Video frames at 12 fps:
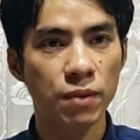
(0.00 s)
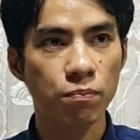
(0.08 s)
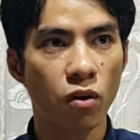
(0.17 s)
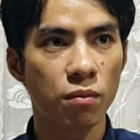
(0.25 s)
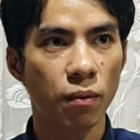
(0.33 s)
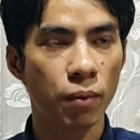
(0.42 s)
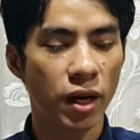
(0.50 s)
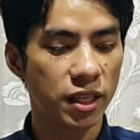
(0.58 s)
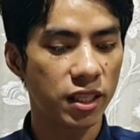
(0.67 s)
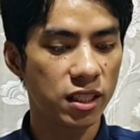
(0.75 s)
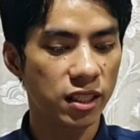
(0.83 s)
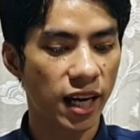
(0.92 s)
bọn mà phơi
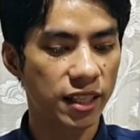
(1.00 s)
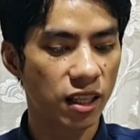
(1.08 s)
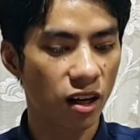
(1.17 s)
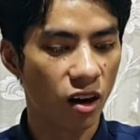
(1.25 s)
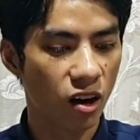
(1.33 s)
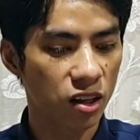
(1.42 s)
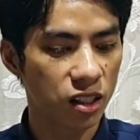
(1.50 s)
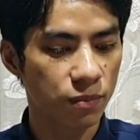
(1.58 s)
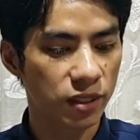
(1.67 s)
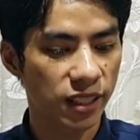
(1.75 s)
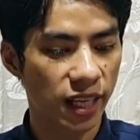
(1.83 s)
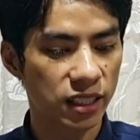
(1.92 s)
nít ngày đây là cứ
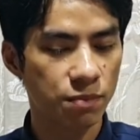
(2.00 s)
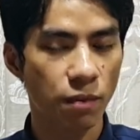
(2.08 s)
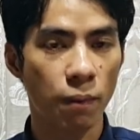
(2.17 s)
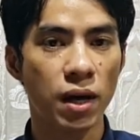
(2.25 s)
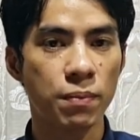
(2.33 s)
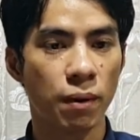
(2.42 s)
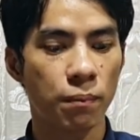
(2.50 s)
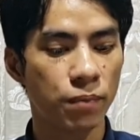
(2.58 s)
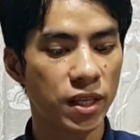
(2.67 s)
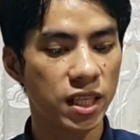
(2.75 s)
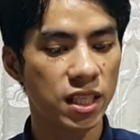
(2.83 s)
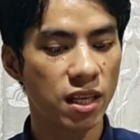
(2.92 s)
miền ngày thì mà phơi bằng
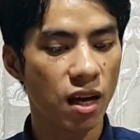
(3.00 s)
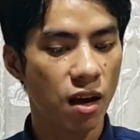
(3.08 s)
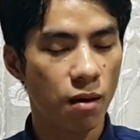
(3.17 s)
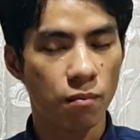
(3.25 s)
phí